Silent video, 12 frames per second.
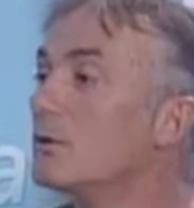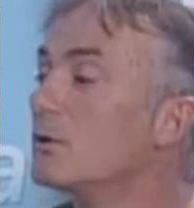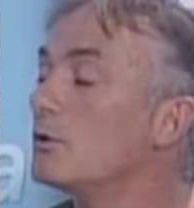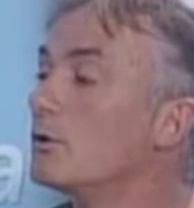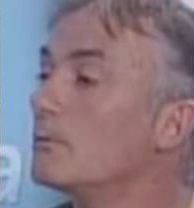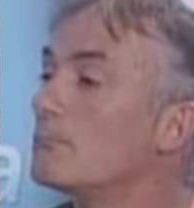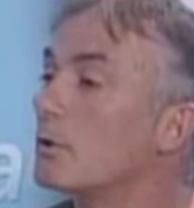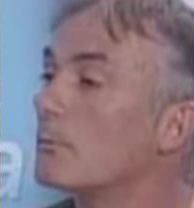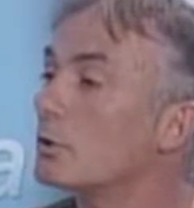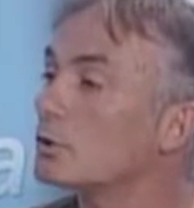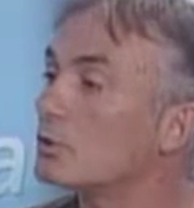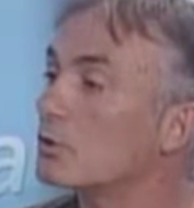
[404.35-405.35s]
un
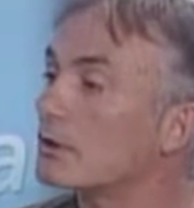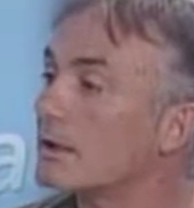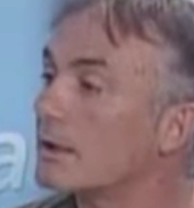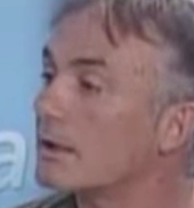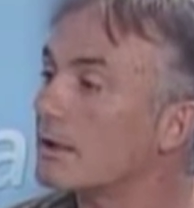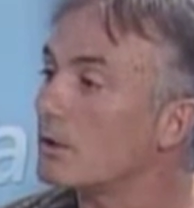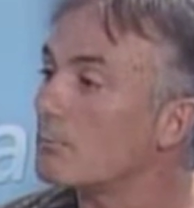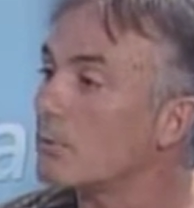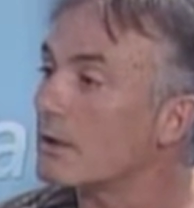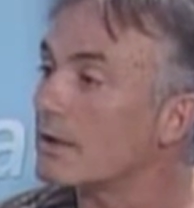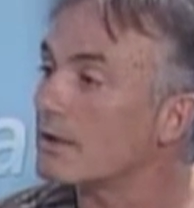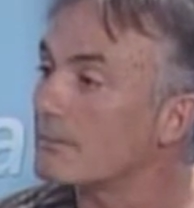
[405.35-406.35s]
promotor que lo
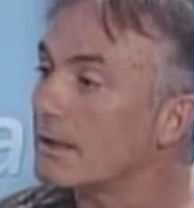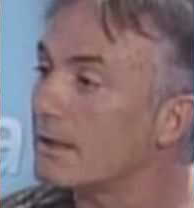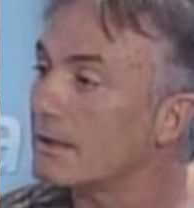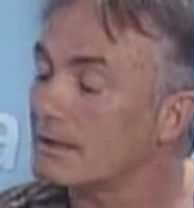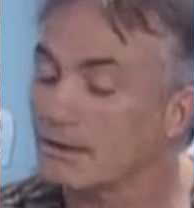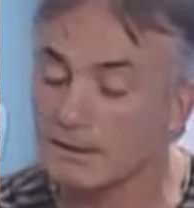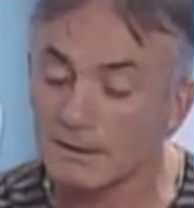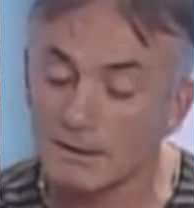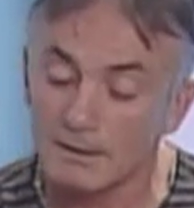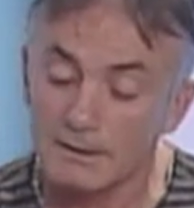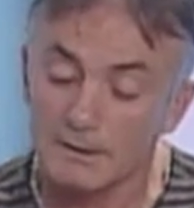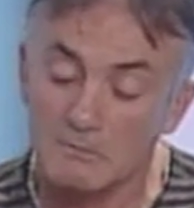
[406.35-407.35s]
pueda llevar
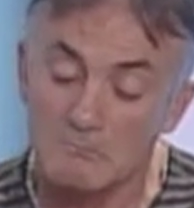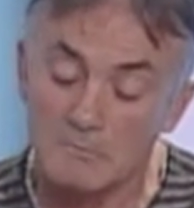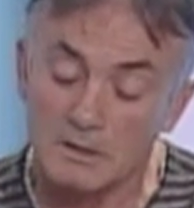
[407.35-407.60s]
y,